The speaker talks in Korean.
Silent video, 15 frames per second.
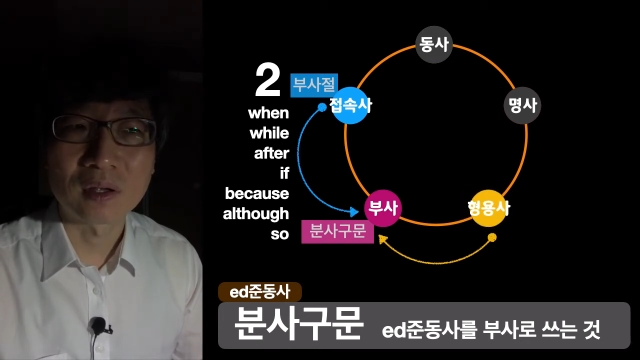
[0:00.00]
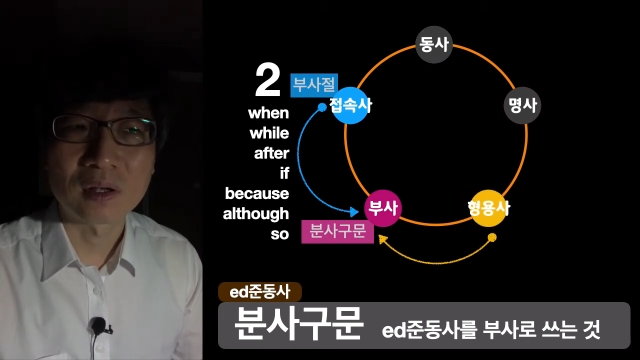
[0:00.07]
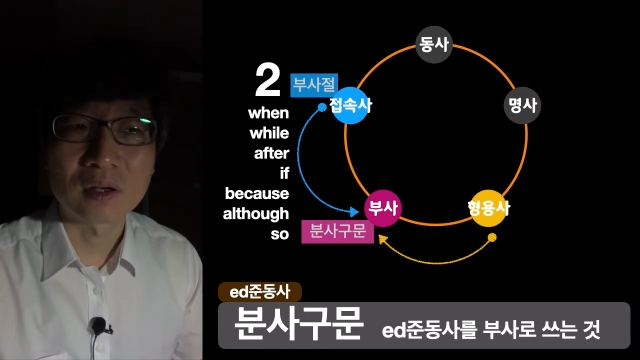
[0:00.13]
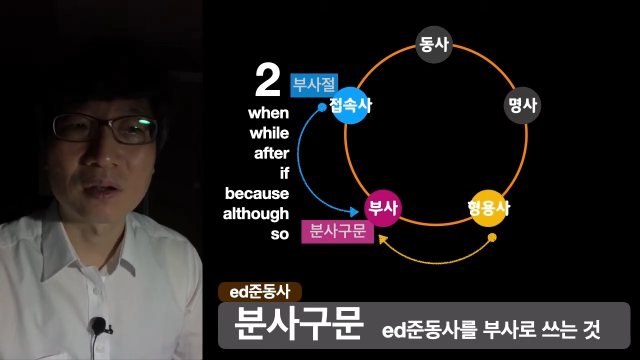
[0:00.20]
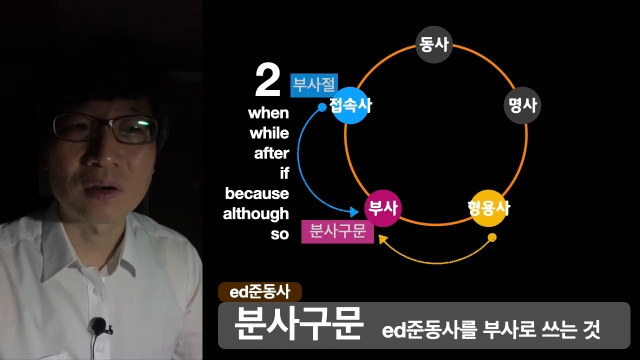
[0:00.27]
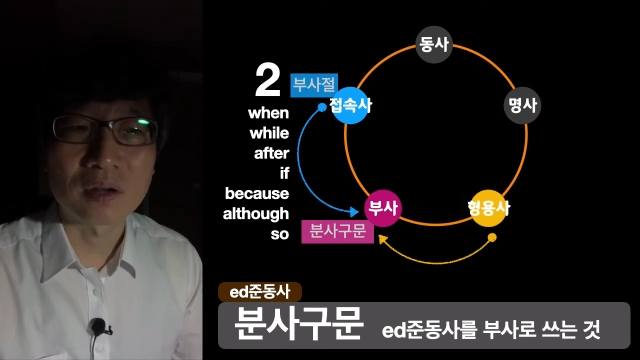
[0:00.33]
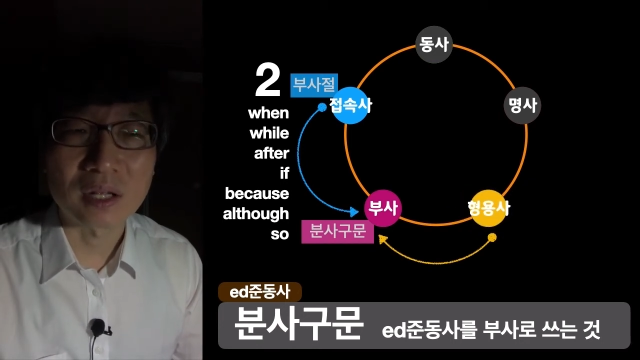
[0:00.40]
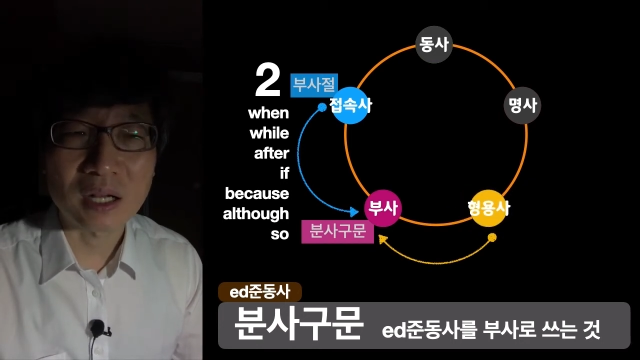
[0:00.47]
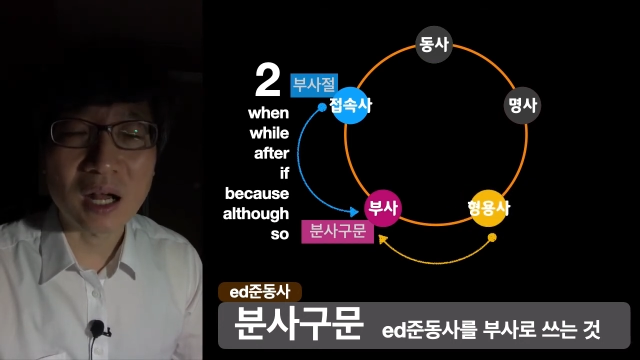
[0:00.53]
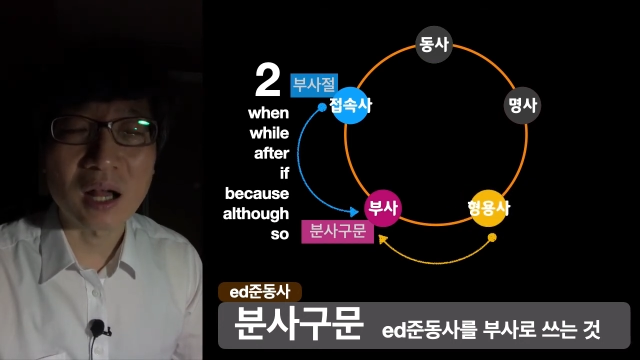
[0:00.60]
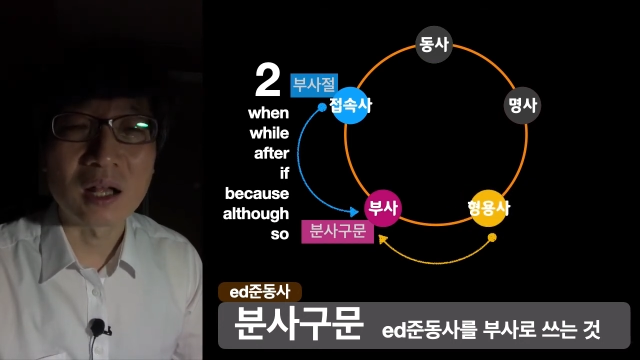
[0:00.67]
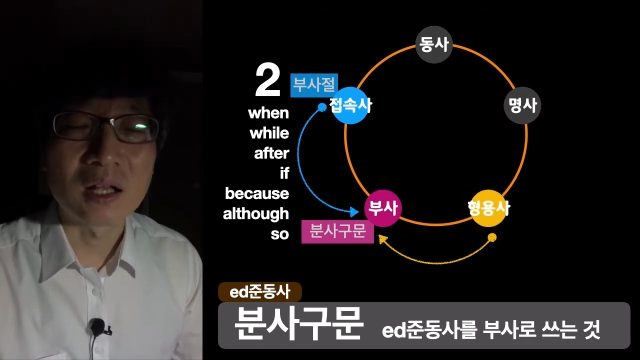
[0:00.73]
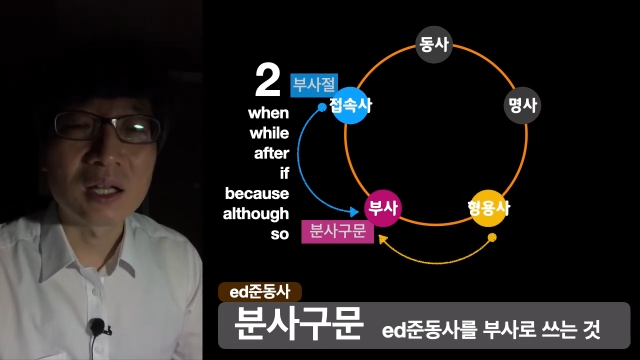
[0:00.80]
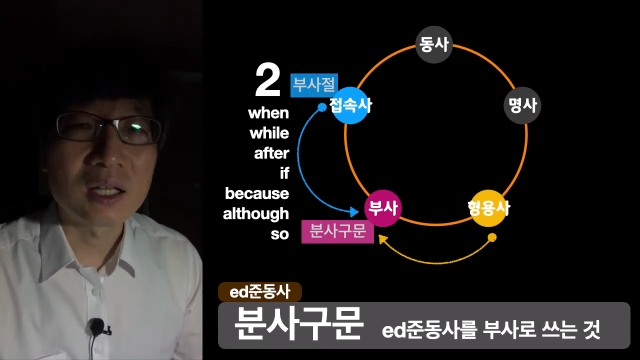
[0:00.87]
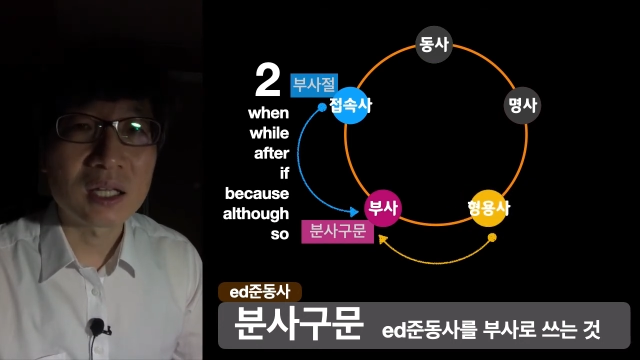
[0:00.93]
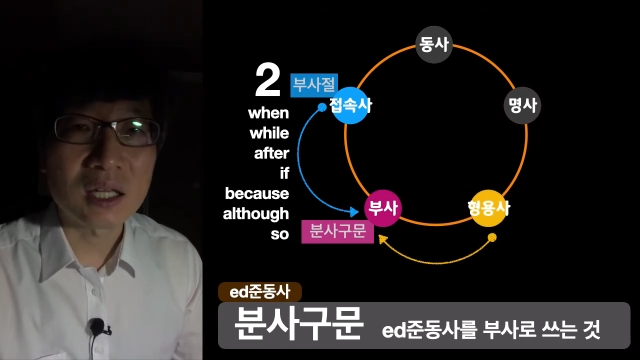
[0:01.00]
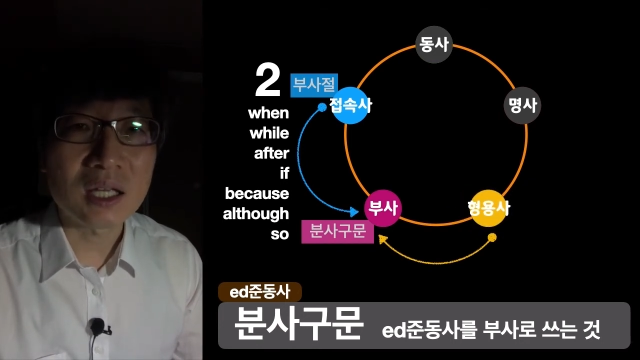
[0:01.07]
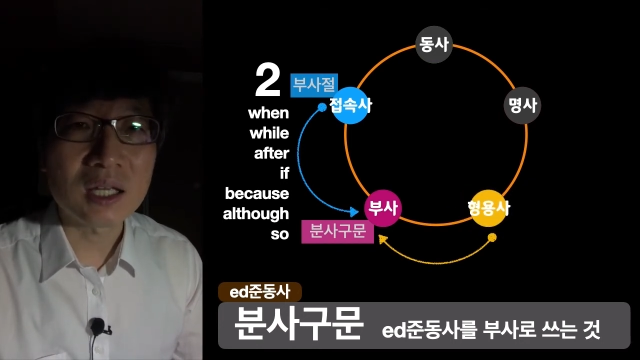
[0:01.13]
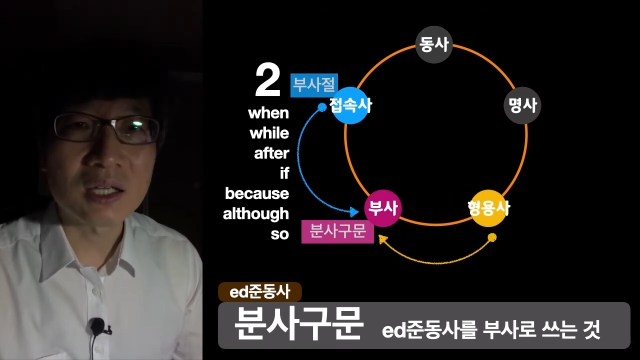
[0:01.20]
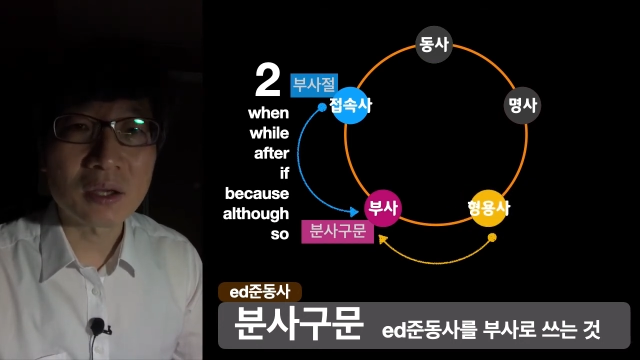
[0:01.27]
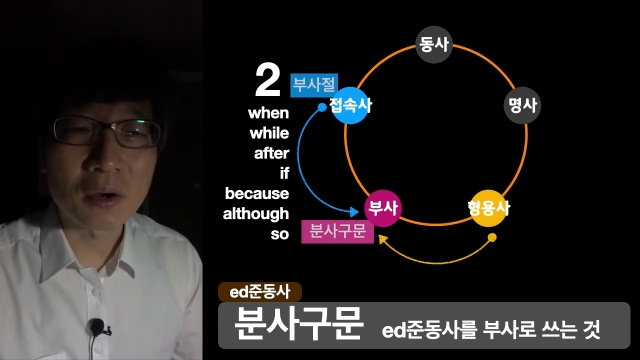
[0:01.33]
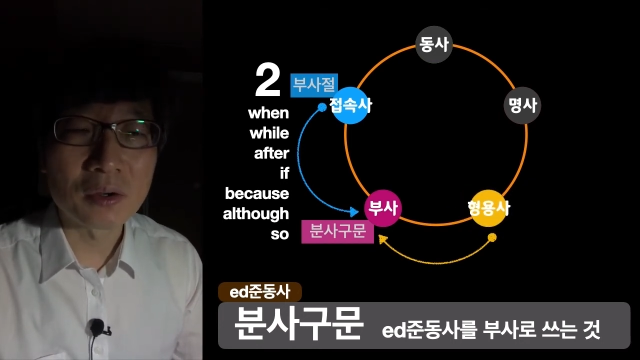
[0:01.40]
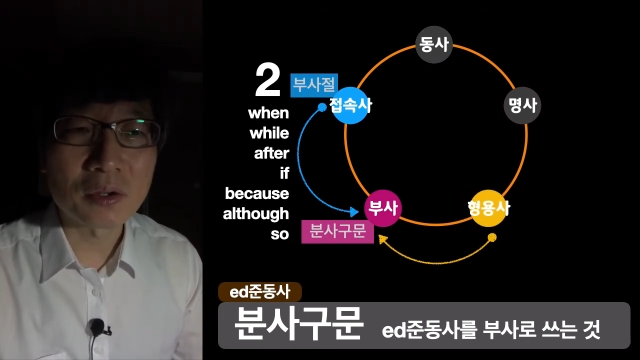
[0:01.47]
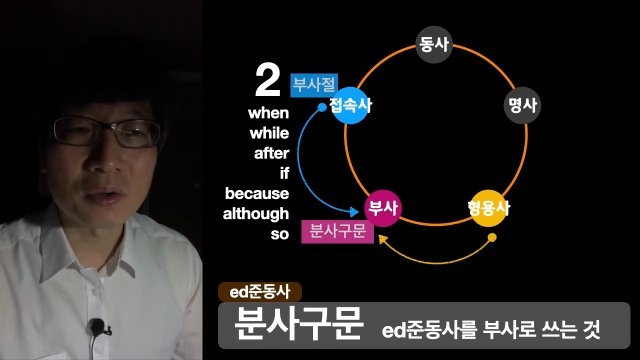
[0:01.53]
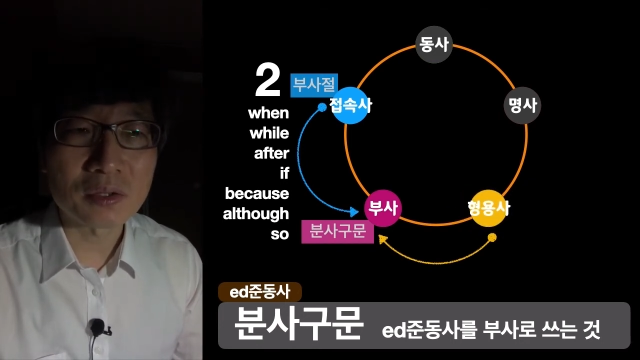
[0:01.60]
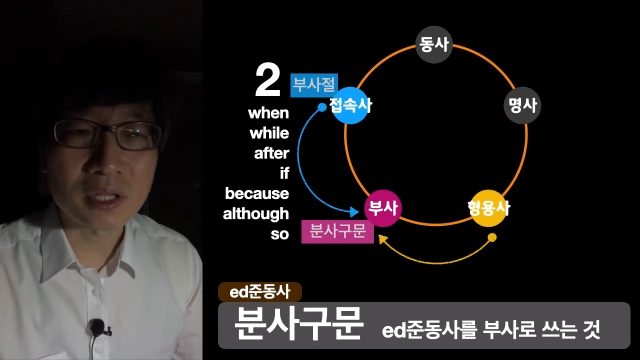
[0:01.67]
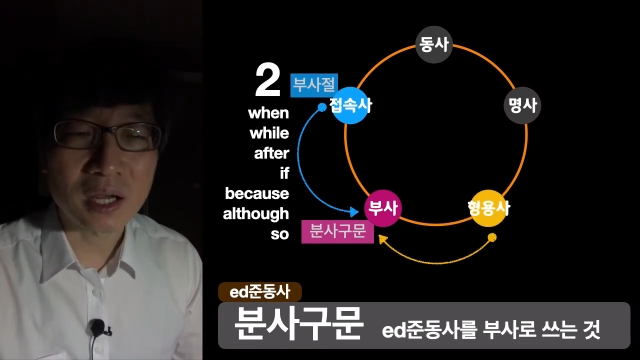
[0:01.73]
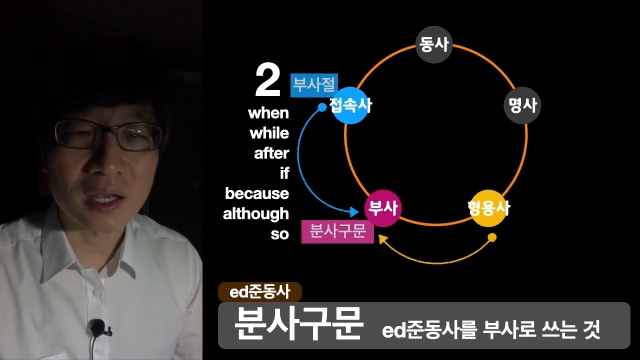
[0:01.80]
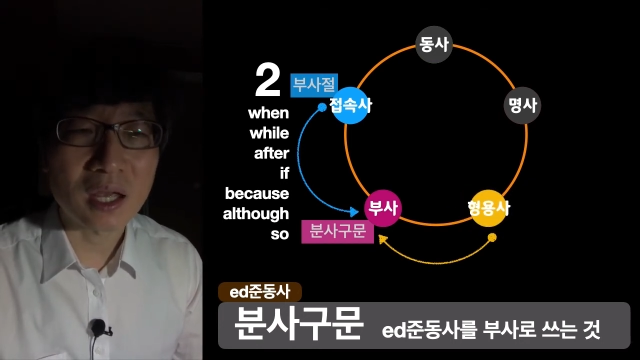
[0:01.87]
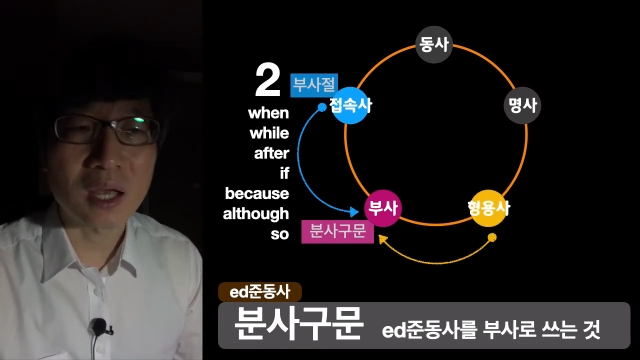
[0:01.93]
그러니까 이
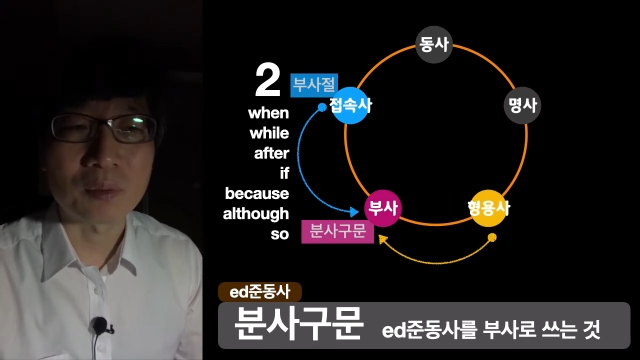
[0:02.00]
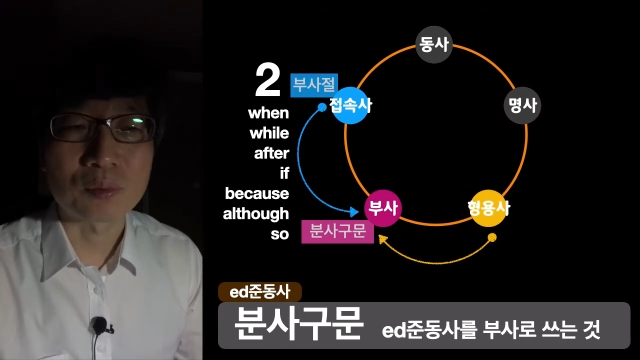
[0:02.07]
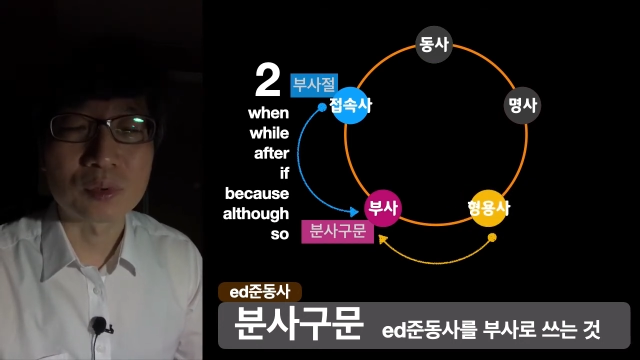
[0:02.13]
형용사에